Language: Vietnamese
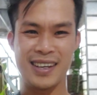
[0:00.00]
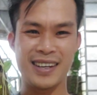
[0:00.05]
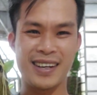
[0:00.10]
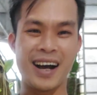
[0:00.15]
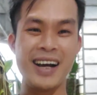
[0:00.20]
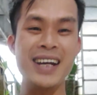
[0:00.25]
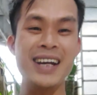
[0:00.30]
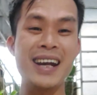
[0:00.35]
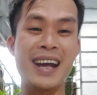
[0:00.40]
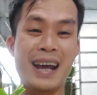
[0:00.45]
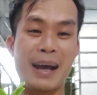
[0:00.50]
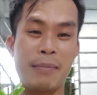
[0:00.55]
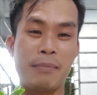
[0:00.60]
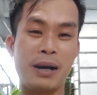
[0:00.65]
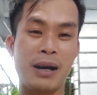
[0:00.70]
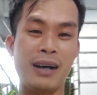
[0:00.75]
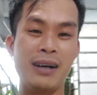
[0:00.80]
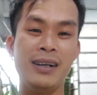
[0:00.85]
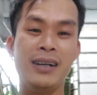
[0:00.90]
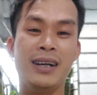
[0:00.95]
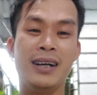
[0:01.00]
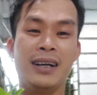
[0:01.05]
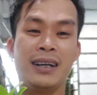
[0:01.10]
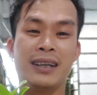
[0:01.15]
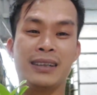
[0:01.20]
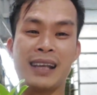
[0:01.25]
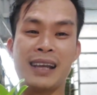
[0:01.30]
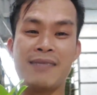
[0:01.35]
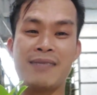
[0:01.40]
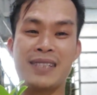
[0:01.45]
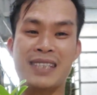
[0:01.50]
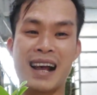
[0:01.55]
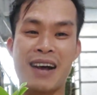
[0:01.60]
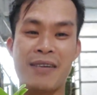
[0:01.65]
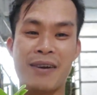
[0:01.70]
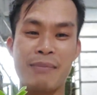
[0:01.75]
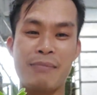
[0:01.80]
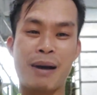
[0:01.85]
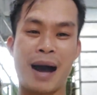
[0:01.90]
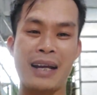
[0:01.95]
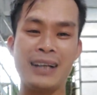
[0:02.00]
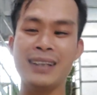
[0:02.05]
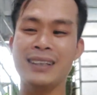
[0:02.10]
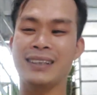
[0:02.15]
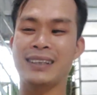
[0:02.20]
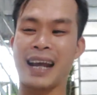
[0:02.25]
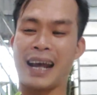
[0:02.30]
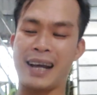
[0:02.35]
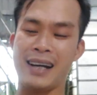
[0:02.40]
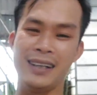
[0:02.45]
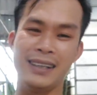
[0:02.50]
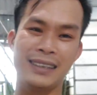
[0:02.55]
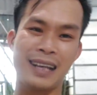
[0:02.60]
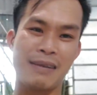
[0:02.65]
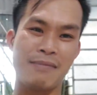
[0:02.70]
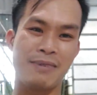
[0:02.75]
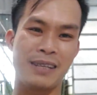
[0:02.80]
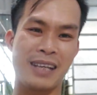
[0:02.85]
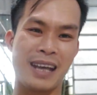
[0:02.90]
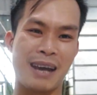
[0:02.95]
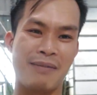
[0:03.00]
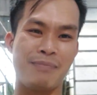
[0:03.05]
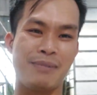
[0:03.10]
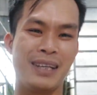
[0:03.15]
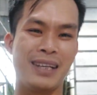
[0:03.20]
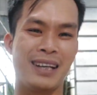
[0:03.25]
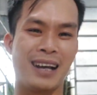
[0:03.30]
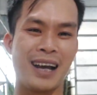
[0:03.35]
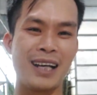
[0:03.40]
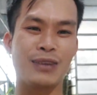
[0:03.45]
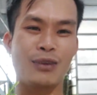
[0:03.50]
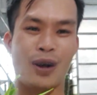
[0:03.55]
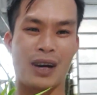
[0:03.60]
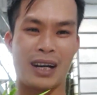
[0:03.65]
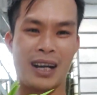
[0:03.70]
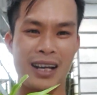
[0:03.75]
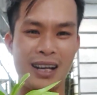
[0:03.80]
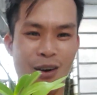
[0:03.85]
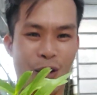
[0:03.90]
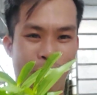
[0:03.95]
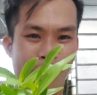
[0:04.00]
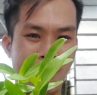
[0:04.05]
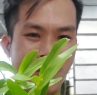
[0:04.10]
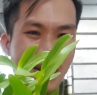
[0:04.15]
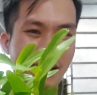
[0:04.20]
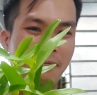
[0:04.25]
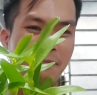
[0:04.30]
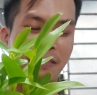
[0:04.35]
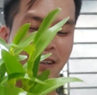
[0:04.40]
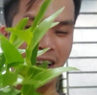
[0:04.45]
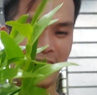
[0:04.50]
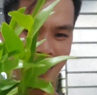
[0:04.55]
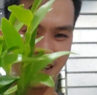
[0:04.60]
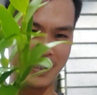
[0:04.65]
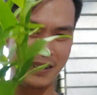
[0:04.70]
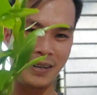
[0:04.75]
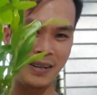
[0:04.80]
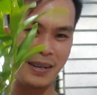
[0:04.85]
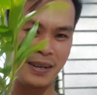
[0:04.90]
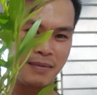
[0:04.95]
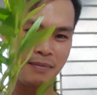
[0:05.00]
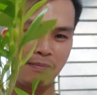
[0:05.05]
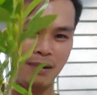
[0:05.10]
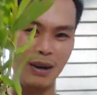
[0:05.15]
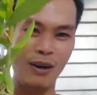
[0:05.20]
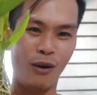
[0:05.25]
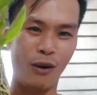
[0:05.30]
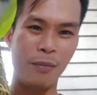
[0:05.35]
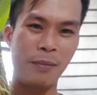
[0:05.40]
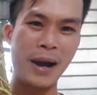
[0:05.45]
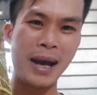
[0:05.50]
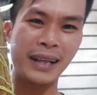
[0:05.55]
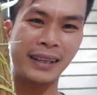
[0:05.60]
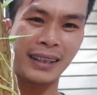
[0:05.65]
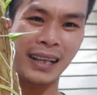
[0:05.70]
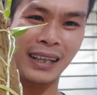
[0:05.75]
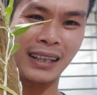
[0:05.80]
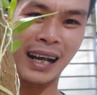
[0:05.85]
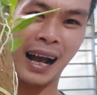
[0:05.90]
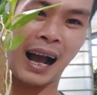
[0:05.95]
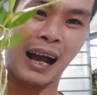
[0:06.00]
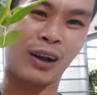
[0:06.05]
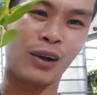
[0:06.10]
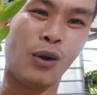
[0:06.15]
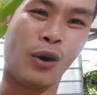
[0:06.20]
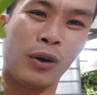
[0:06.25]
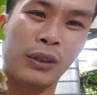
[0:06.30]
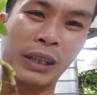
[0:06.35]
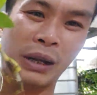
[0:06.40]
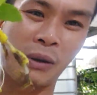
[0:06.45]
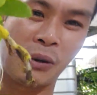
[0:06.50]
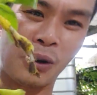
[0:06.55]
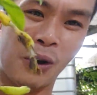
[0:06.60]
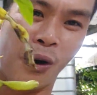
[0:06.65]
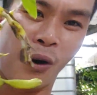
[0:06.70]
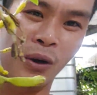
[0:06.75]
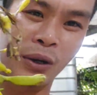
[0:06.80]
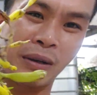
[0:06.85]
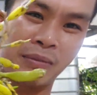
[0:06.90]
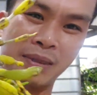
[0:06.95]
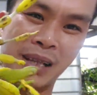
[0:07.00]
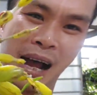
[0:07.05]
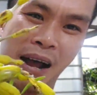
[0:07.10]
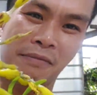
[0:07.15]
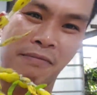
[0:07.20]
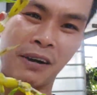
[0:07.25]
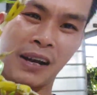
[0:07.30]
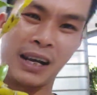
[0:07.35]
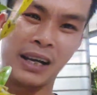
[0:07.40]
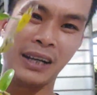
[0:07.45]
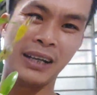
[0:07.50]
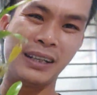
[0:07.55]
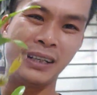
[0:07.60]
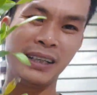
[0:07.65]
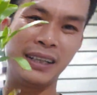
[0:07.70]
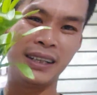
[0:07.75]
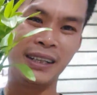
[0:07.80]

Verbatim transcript: đấy em ờ, tại vì sao em bán được rẻ hơn tại vì em đi lấy toàn lấy ôm hết vườn mới ôm hết tất cả lô theo lô năm ra về